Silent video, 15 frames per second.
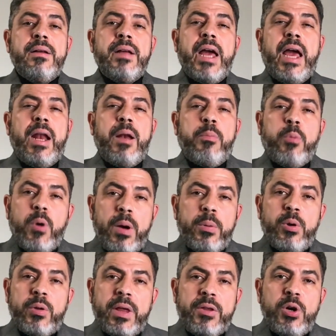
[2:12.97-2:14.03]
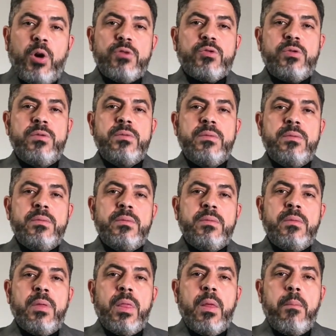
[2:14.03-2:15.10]
el pueblo de Dios
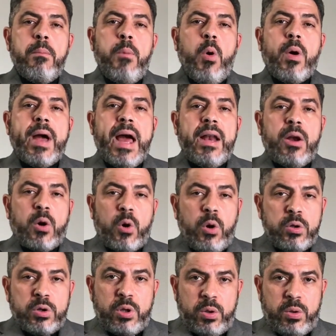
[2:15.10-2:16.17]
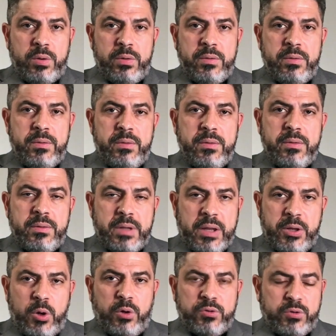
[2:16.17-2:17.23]
busca el rostro de
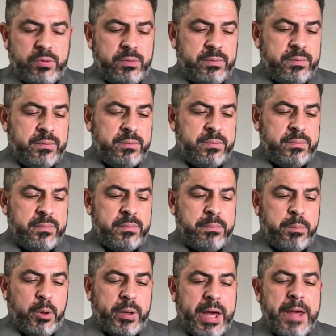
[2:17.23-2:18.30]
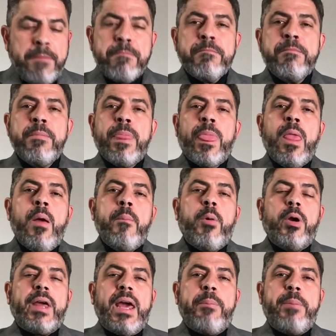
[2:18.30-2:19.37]
Dios. ¿Por qué?
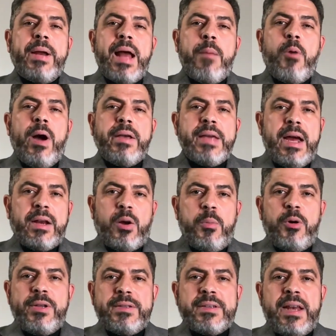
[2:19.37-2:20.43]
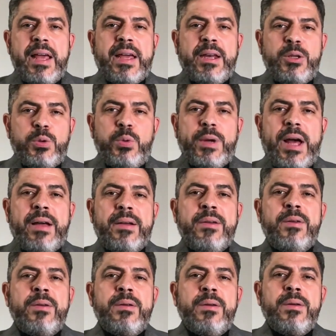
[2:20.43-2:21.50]
Porque esperamos hallar, como dice la Escritura,
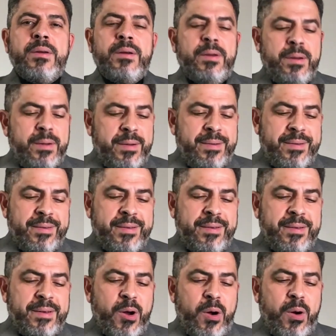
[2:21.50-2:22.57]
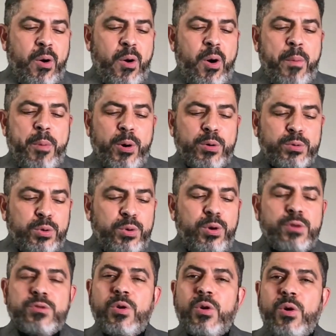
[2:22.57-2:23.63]
oportuno
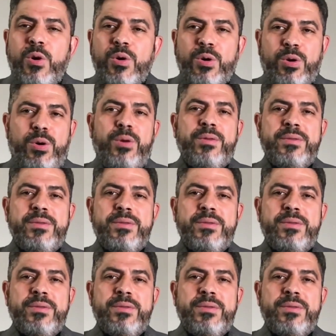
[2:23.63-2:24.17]
socorro.